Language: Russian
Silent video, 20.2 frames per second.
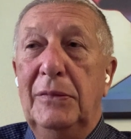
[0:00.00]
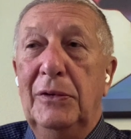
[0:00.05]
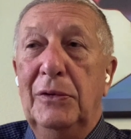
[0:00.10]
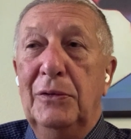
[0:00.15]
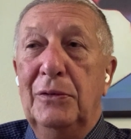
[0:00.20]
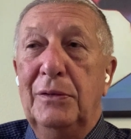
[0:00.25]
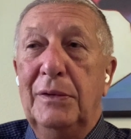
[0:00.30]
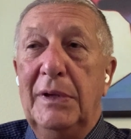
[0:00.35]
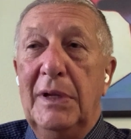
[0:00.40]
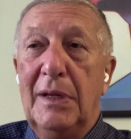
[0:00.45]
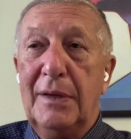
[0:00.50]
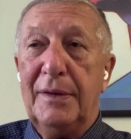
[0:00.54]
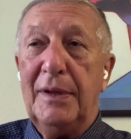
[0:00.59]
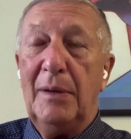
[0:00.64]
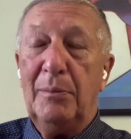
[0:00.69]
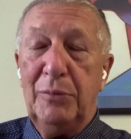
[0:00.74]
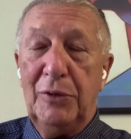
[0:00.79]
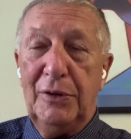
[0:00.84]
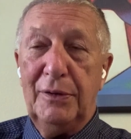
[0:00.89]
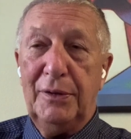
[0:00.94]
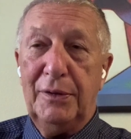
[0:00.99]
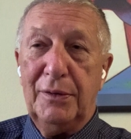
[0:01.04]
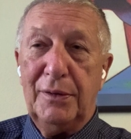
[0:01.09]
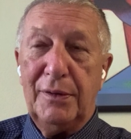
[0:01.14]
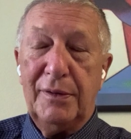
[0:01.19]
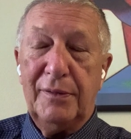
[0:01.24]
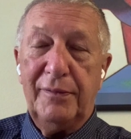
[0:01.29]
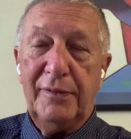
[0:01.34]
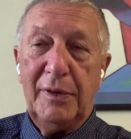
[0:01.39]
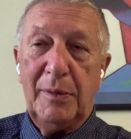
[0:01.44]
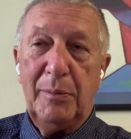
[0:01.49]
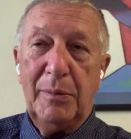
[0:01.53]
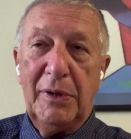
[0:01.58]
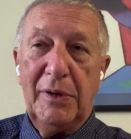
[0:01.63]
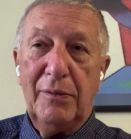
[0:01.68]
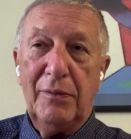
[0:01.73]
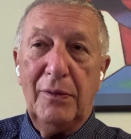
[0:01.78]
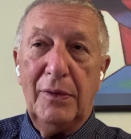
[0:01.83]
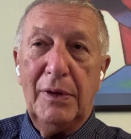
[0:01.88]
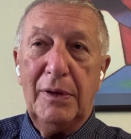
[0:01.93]
ну, нельзя было ее
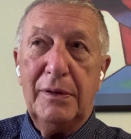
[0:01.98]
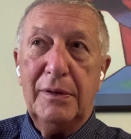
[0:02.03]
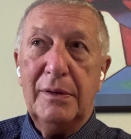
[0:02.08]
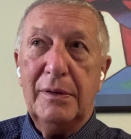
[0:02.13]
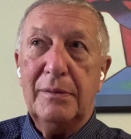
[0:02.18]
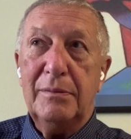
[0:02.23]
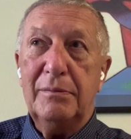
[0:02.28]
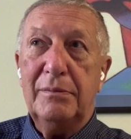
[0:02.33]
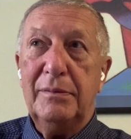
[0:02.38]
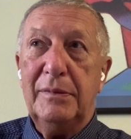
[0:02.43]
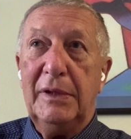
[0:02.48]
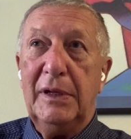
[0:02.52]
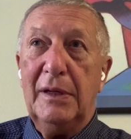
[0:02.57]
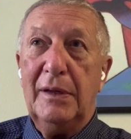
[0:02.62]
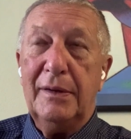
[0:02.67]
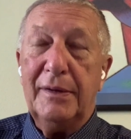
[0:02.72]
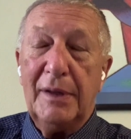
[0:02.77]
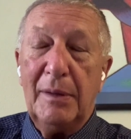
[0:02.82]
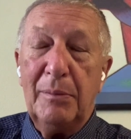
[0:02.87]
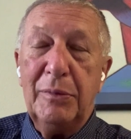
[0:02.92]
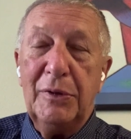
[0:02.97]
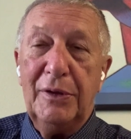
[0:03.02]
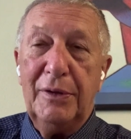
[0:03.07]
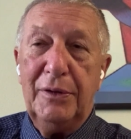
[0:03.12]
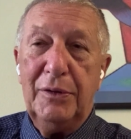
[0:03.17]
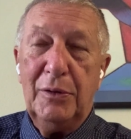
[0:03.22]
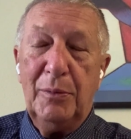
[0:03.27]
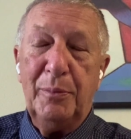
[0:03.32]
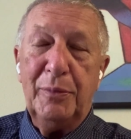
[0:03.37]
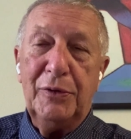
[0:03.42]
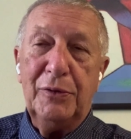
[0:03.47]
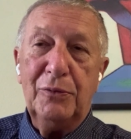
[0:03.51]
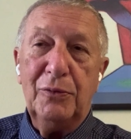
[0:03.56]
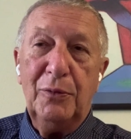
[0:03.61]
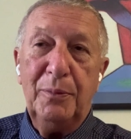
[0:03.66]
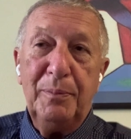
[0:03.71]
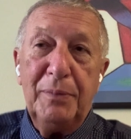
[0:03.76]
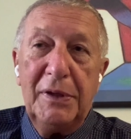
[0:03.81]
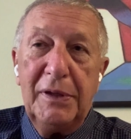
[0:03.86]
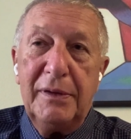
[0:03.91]
завербовать. Нельзя было ее
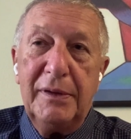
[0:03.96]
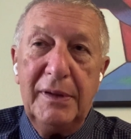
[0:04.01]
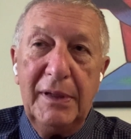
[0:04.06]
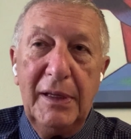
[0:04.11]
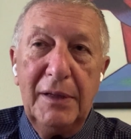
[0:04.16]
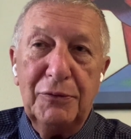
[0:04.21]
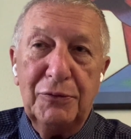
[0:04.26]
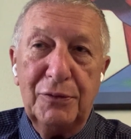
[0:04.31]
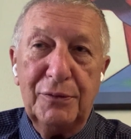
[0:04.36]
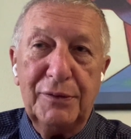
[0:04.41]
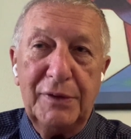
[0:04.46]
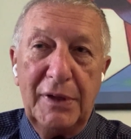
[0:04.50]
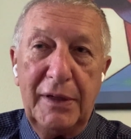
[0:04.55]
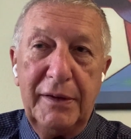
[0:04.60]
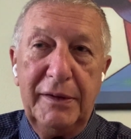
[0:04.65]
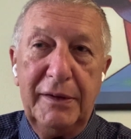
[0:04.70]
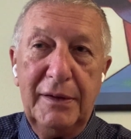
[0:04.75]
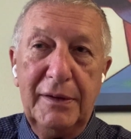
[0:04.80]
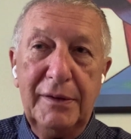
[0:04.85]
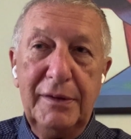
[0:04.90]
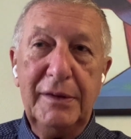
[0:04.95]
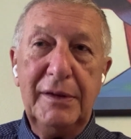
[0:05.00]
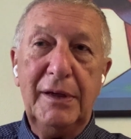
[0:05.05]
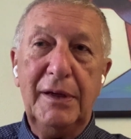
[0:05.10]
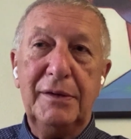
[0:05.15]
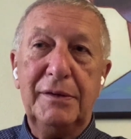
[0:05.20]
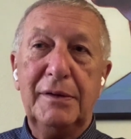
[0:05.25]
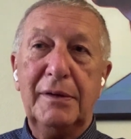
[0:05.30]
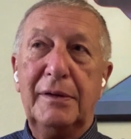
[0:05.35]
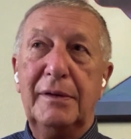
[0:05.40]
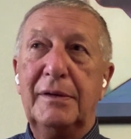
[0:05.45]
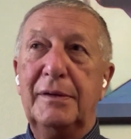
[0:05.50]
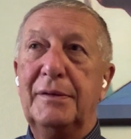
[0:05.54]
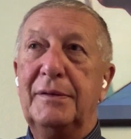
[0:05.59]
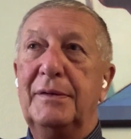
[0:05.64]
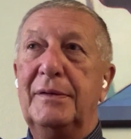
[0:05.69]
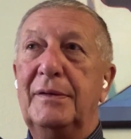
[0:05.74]
подкупить. Нету таких денег.